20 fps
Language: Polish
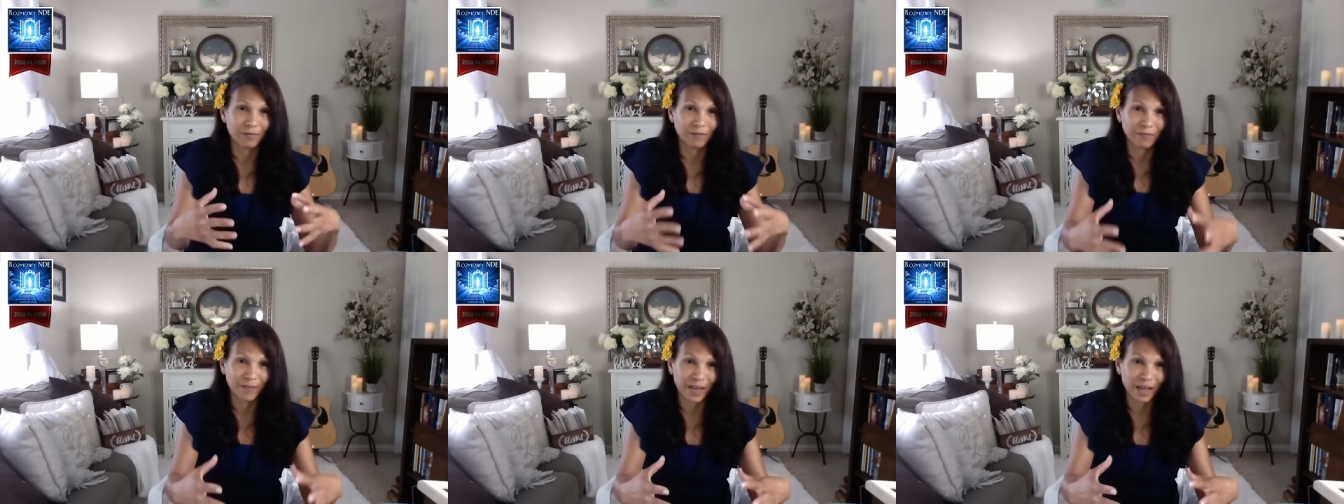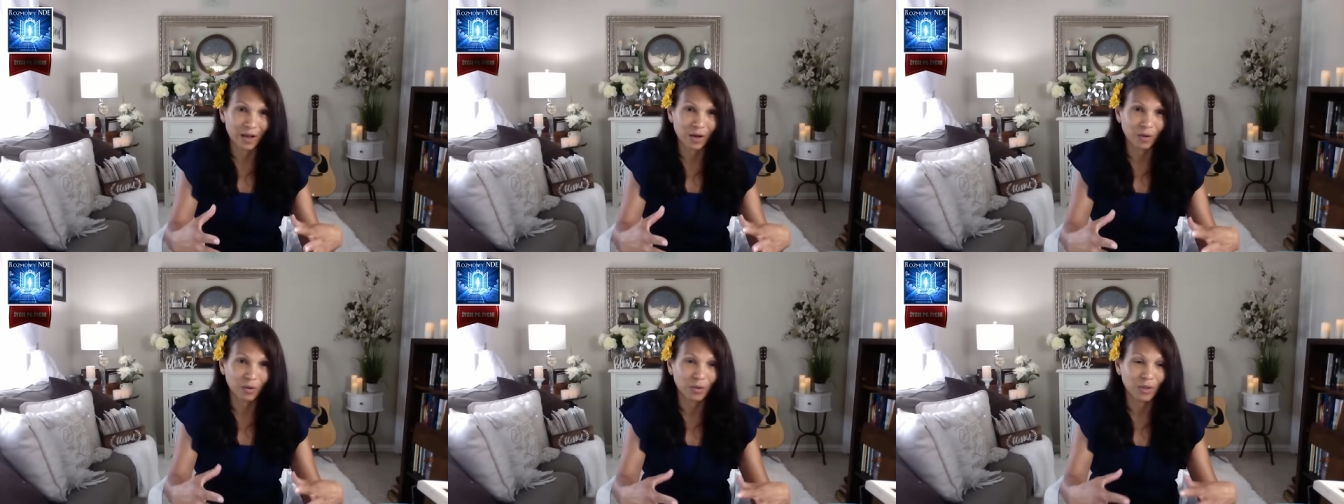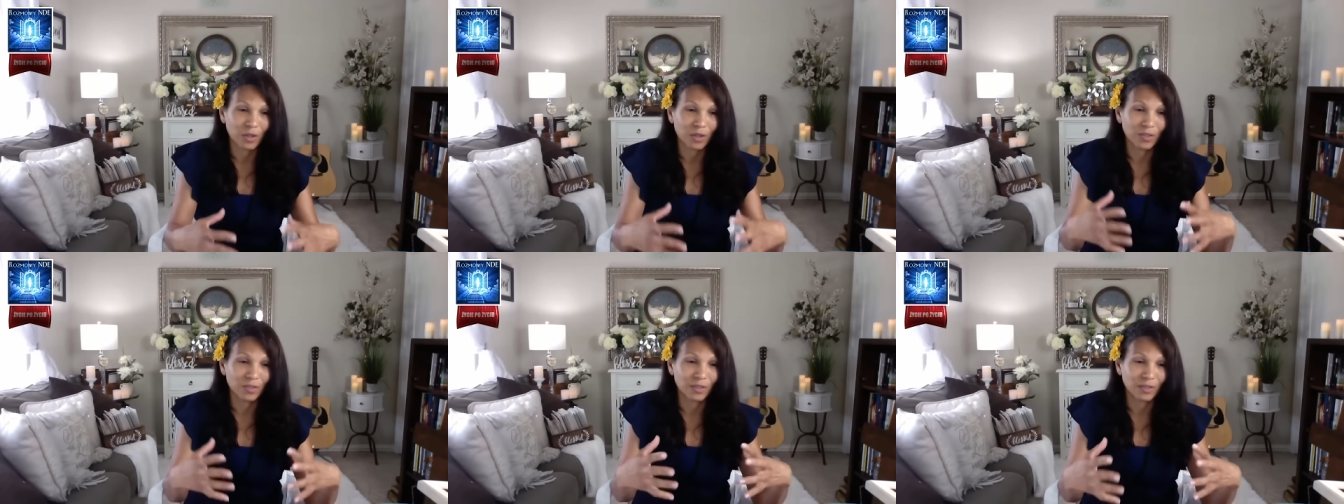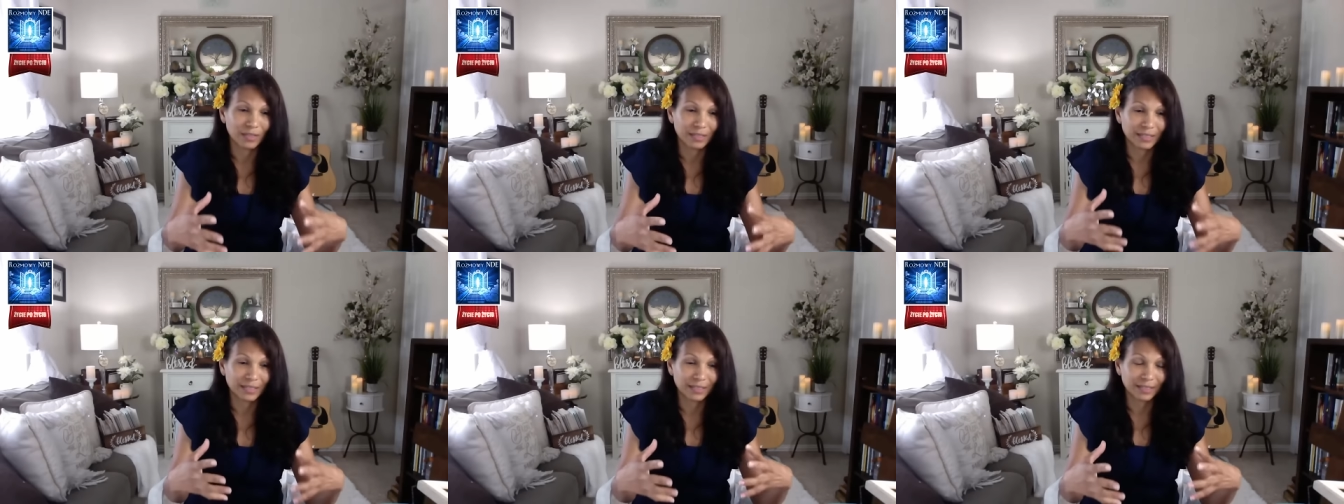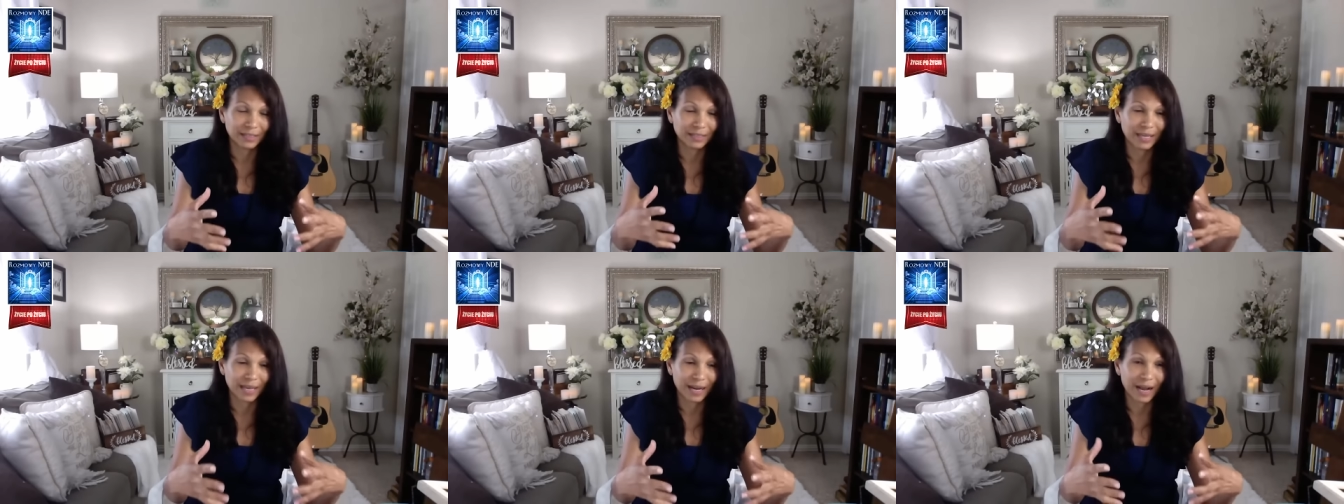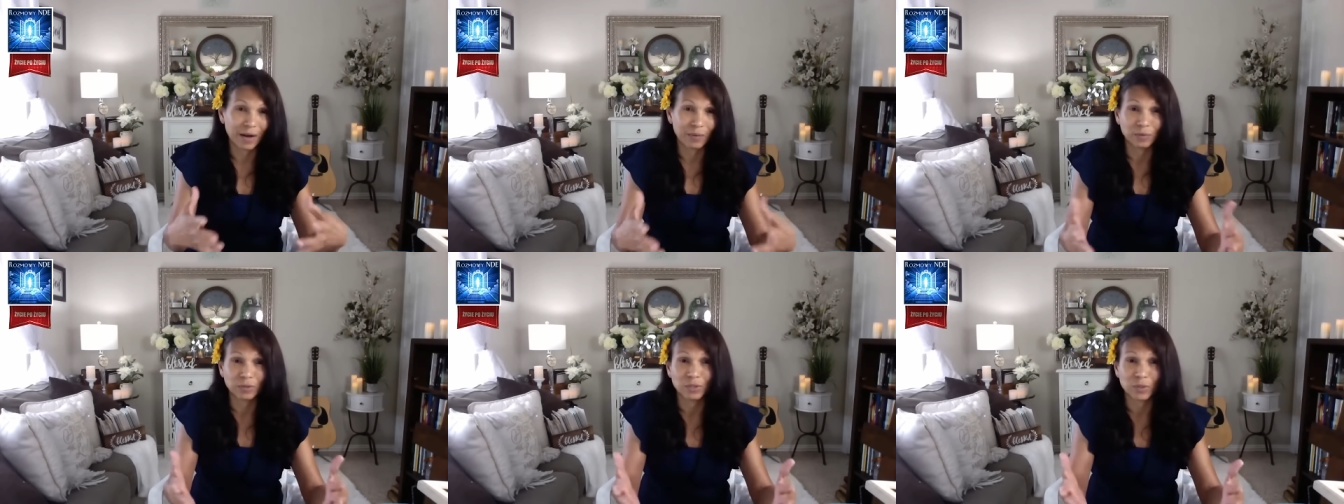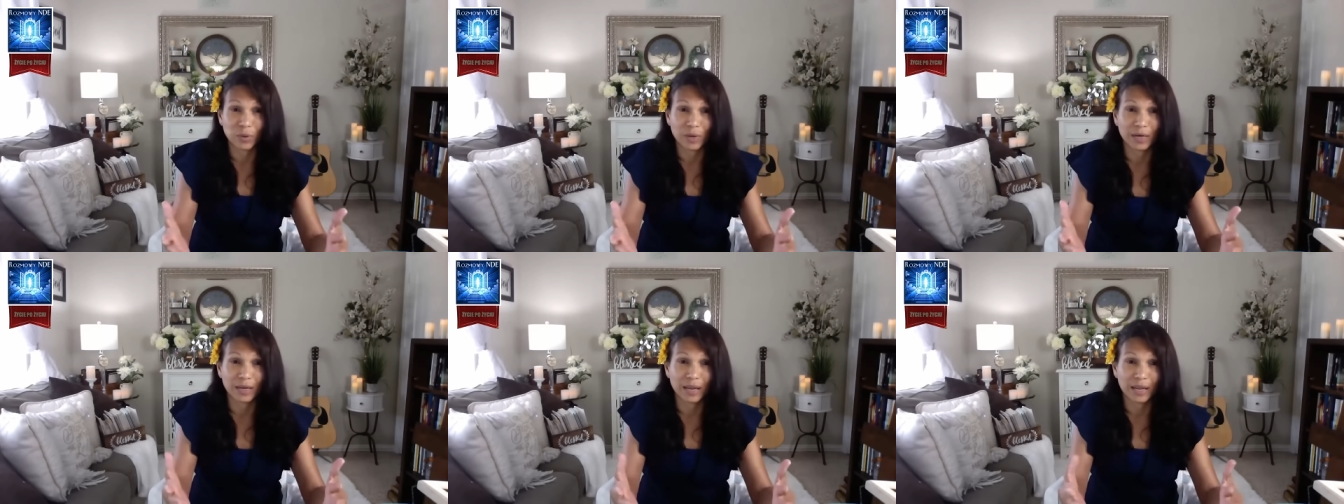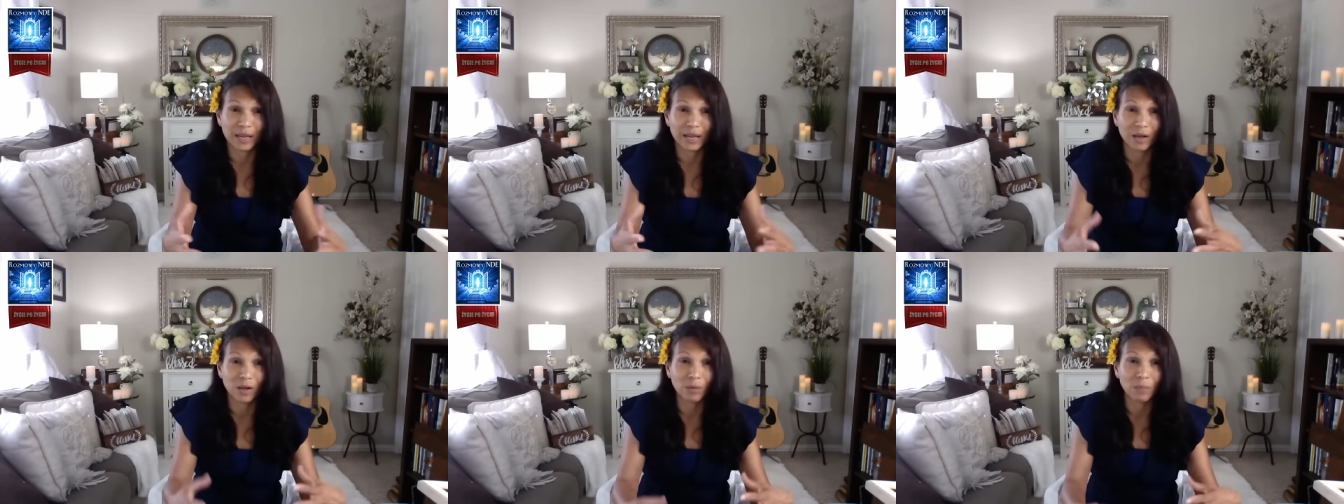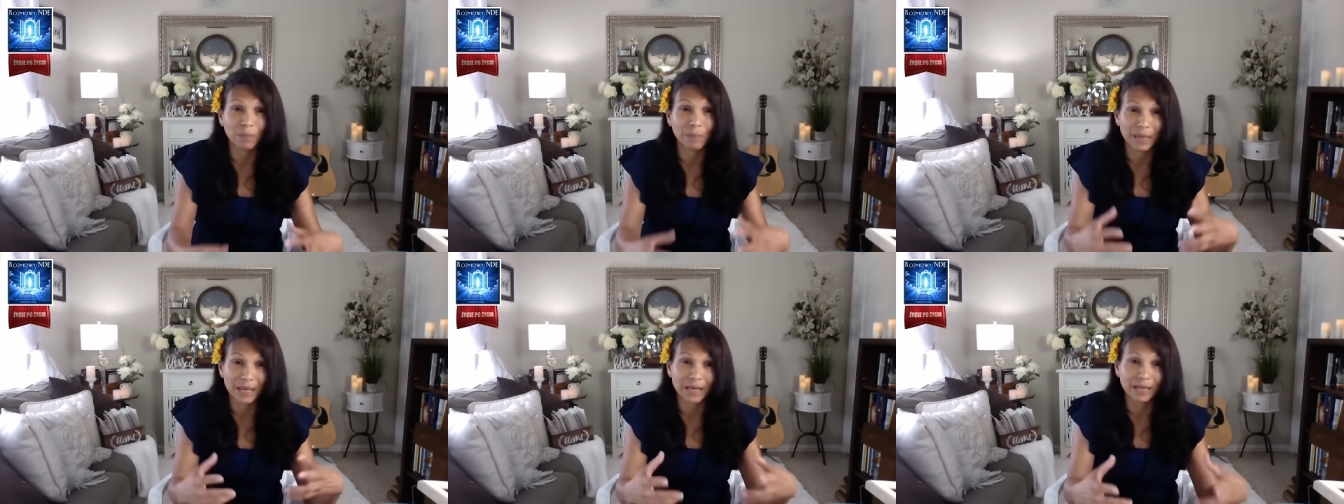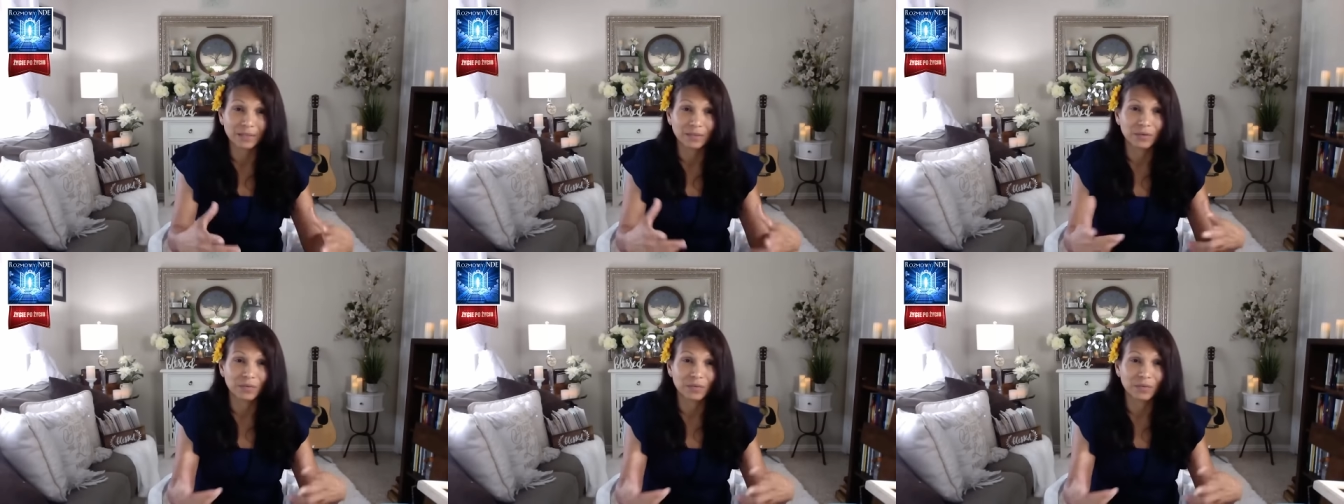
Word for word: piekła, z powodu tych wszystkich rzeczy.